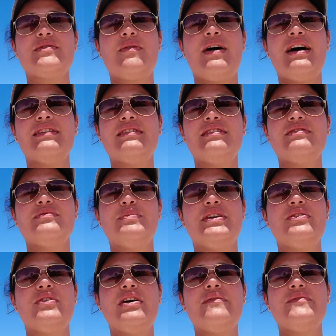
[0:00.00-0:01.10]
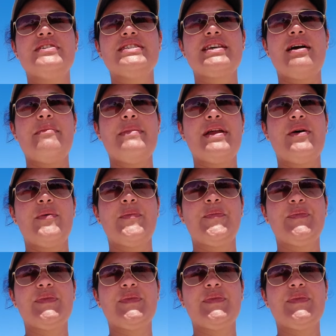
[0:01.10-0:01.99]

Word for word: esquadra do Pedro Álvares Cabral.